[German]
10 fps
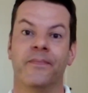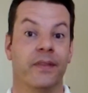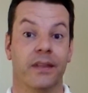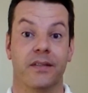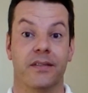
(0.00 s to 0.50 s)

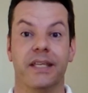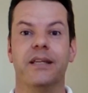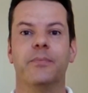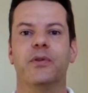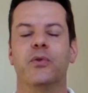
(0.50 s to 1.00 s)
dass ihre
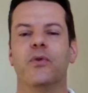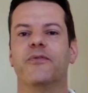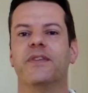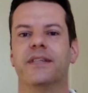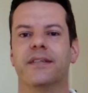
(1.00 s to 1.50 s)

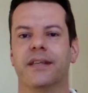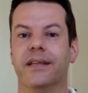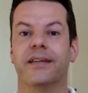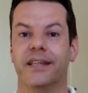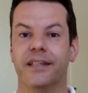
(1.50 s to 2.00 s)
Bedürfnisse
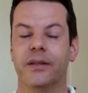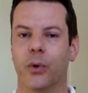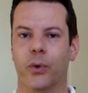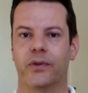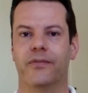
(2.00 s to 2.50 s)
nicht
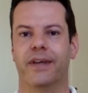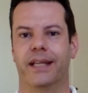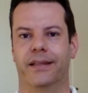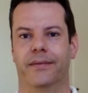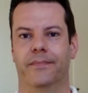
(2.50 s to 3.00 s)
erhört
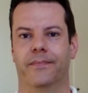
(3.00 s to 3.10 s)
werden.